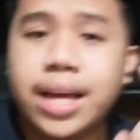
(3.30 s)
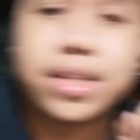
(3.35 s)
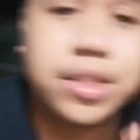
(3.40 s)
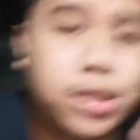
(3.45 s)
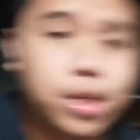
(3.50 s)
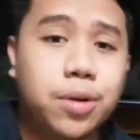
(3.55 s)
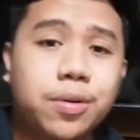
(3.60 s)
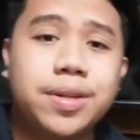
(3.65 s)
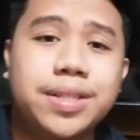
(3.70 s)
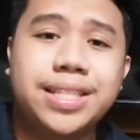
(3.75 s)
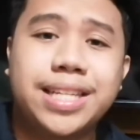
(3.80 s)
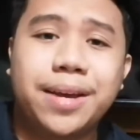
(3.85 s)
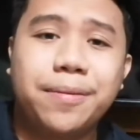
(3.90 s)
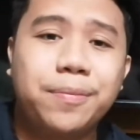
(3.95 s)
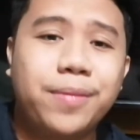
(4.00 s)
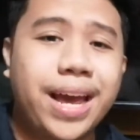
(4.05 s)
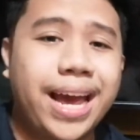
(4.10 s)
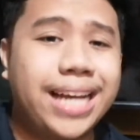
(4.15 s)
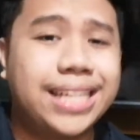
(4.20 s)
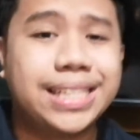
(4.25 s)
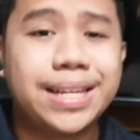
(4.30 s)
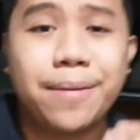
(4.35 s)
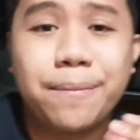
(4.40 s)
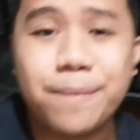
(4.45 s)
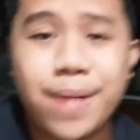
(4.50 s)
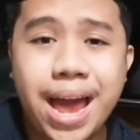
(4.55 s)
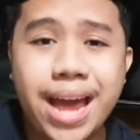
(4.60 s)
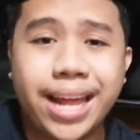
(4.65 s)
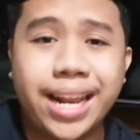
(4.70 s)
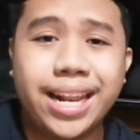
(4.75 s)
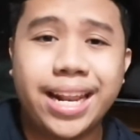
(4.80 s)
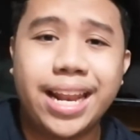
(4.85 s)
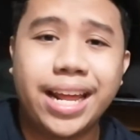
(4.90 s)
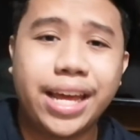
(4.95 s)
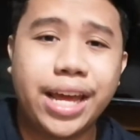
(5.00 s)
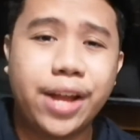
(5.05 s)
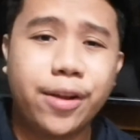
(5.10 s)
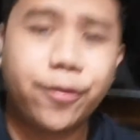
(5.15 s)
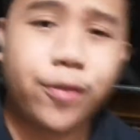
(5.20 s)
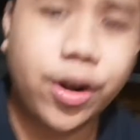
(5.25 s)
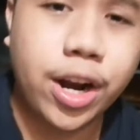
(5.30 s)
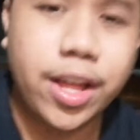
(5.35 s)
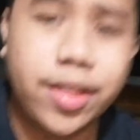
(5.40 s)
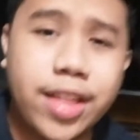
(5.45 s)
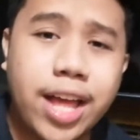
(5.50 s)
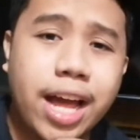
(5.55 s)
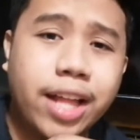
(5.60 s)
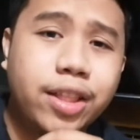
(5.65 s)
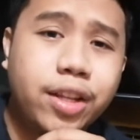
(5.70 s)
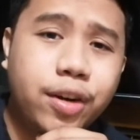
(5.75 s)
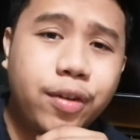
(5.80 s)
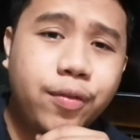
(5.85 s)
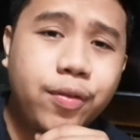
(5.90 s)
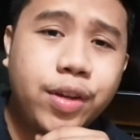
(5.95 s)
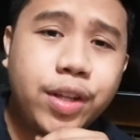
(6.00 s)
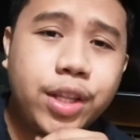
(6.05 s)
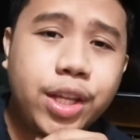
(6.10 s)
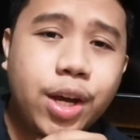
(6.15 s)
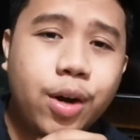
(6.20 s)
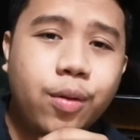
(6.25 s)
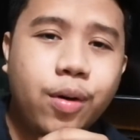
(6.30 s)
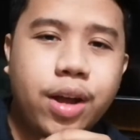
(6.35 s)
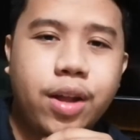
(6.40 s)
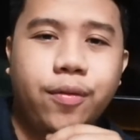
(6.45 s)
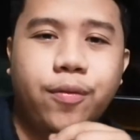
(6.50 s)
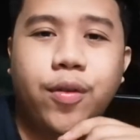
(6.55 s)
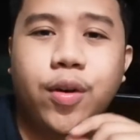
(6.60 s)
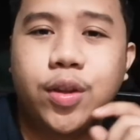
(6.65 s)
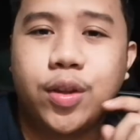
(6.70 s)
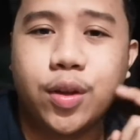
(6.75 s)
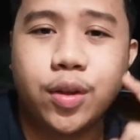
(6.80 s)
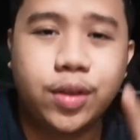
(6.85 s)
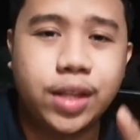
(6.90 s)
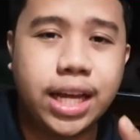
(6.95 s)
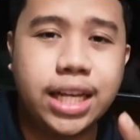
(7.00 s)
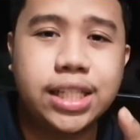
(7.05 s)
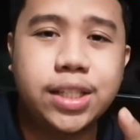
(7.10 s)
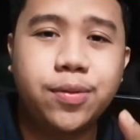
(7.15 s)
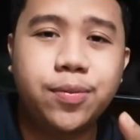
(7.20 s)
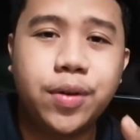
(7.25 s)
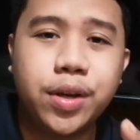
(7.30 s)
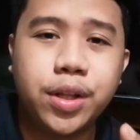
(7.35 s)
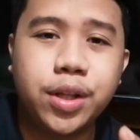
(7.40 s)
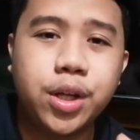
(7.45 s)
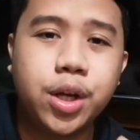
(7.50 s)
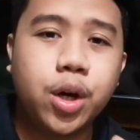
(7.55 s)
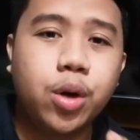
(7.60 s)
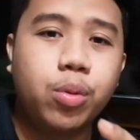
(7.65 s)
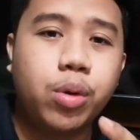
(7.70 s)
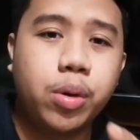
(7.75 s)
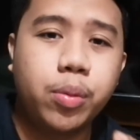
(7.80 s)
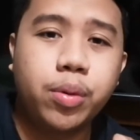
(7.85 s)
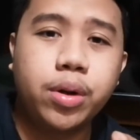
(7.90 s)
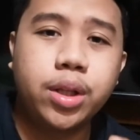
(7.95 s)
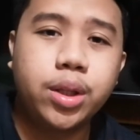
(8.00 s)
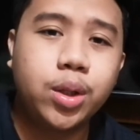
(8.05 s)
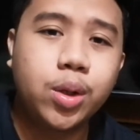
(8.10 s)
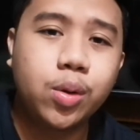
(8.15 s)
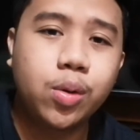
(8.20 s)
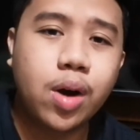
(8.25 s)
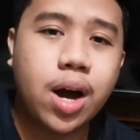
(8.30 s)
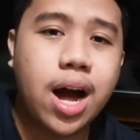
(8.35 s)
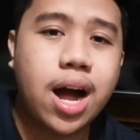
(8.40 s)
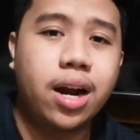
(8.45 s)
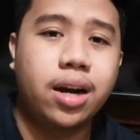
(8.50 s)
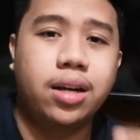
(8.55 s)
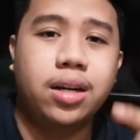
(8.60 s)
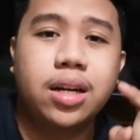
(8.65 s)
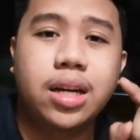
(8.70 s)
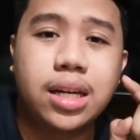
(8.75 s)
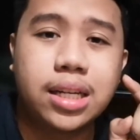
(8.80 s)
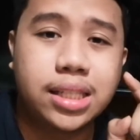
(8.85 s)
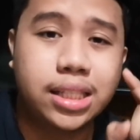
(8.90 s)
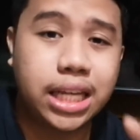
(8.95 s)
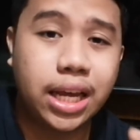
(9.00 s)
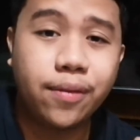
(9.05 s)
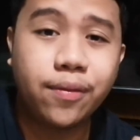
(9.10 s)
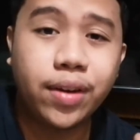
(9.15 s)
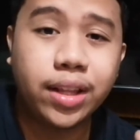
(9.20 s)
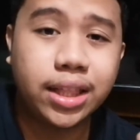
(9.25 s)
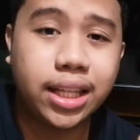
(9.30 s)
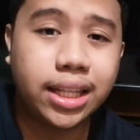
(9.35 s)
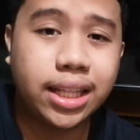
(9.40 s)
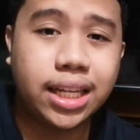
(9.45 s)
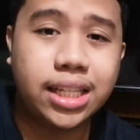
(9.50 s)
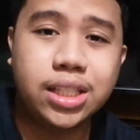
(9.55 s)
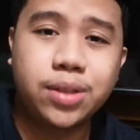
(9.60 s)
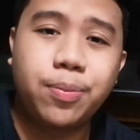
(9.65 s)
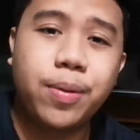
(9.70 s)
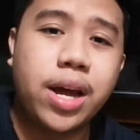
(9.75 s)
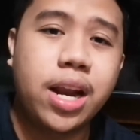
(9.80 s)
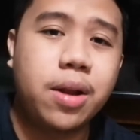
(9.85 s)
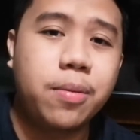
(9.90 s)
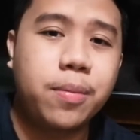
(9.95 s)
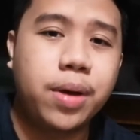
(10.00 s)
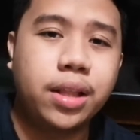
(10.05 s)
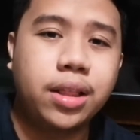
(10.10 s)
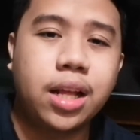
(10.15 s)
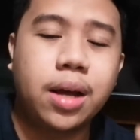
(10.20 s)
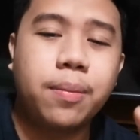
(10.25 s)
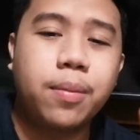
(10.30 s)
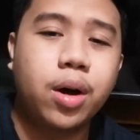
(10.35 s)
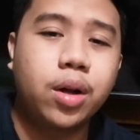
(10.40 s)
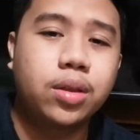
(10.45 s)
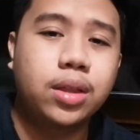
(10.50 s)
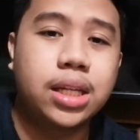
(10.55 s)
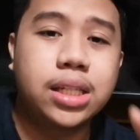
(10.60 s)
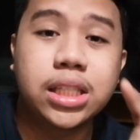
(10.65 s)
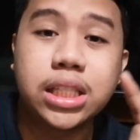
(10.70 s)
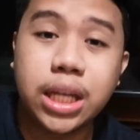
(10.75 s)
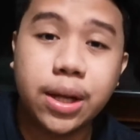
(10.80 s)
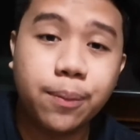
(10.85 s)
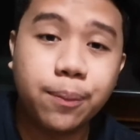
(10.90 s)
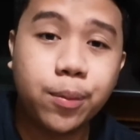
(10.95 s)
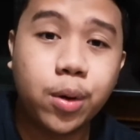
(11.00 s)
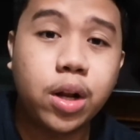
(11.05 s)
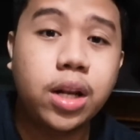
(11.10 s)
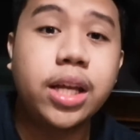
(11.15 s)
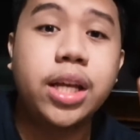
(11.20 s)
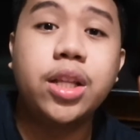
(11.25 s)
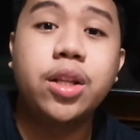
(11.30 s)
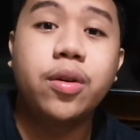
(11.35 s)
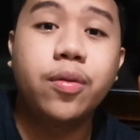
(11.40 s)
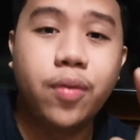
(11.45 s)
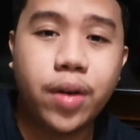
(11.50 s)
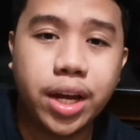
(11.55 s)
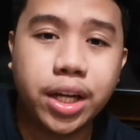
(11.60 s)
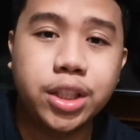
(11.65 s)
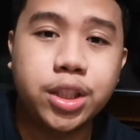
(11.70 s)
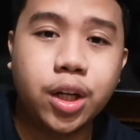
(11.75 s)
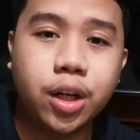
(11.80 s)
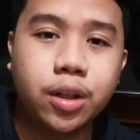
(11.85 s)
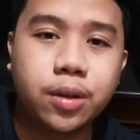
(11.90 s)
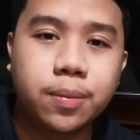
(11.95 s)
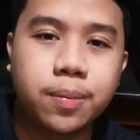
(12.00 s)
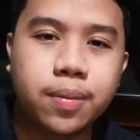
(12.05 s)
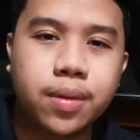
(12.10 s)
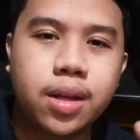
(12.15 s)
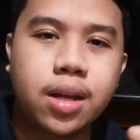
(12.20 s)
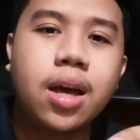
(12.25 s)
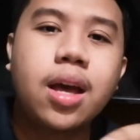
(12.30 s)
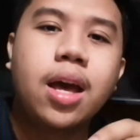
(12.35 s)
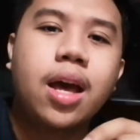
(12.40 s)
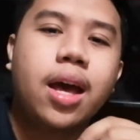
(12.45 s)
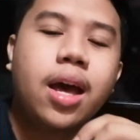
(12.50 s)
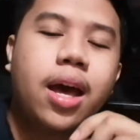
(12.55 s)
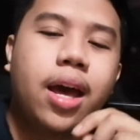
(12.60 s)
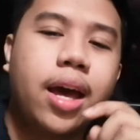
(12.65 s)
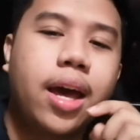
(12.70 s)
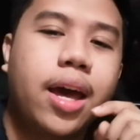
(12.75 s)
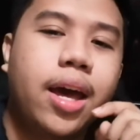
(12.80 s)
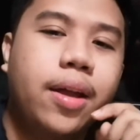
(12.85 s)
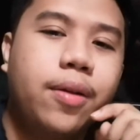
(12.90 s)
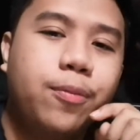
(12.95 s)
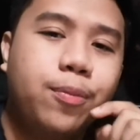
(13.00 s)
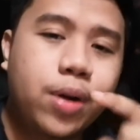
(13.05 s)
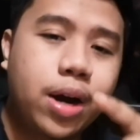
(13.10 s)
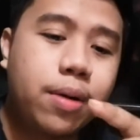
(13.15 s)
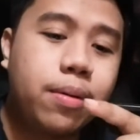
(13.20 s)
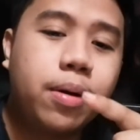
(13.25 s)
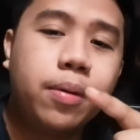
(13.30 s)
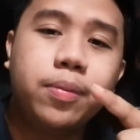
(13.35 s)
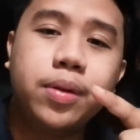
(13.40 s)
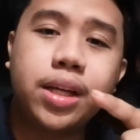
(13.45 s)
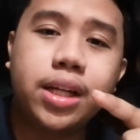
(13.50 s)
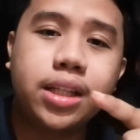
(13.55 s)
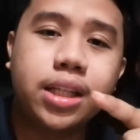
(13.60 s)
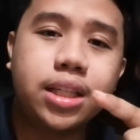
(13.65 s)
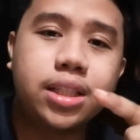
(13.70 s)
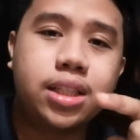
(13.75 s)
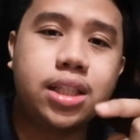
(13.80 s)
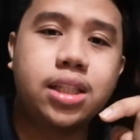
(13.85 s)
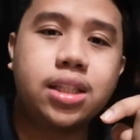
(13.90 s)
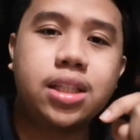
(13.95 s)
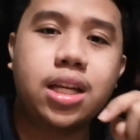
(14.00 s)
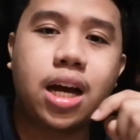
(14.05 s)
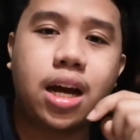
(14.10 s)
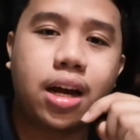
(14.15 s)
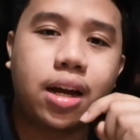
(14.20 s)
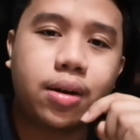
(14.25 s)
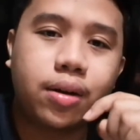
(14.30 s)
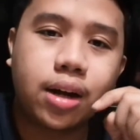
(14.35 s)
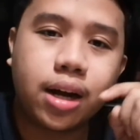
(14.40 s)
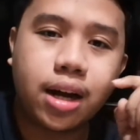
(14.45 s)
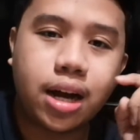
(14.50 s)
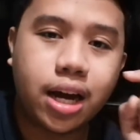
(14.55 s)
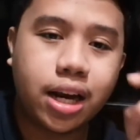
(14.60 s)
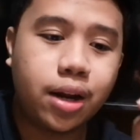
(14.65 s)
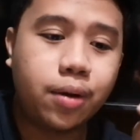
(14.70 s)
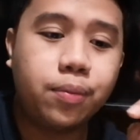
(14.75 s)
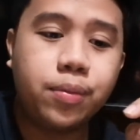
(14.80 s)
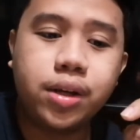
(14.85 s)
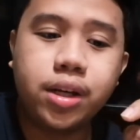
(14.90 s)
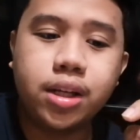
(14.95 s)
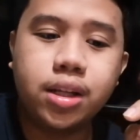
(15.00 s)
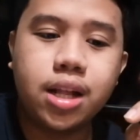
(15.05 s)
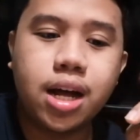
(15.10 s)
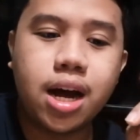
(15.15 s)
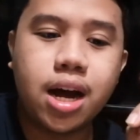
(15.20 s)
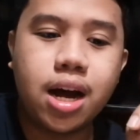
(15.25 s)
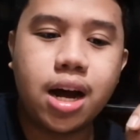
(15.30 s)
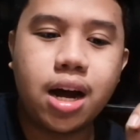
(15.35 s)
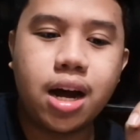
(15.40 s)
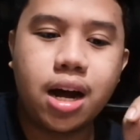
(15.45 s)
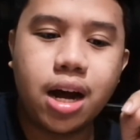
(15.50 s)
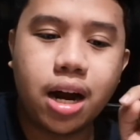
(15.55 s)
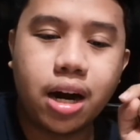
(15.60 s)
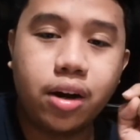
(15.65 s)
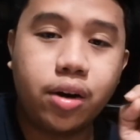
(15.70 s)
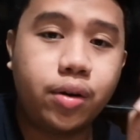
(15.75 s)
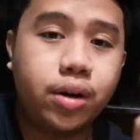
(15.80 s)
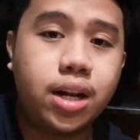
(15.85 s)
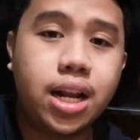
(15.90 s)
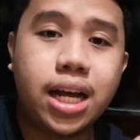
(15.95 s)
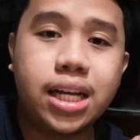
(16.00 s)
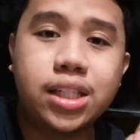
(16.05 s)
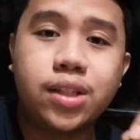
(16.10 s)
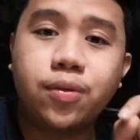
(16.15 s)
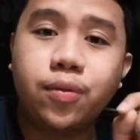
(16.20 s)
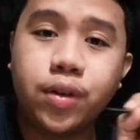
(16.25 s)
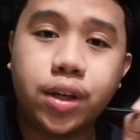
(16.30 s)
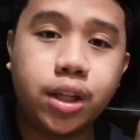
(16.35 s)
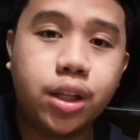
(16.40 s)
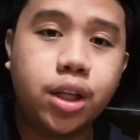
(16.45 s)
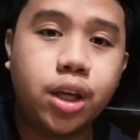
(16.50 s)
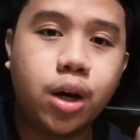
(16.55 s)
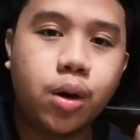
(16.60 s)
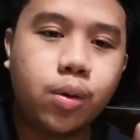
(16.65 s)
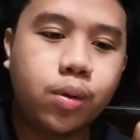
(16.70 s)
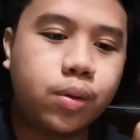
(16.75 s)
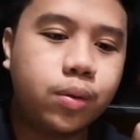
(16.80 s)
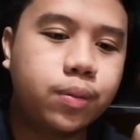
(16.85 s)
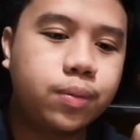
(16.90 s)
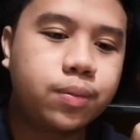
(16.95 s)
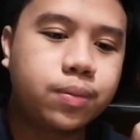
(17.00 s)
And so what's up guys, I'm back with it again for another video and for today's video we will do our 17 experiment about the simple innovation. And probably this is gonna be the our last video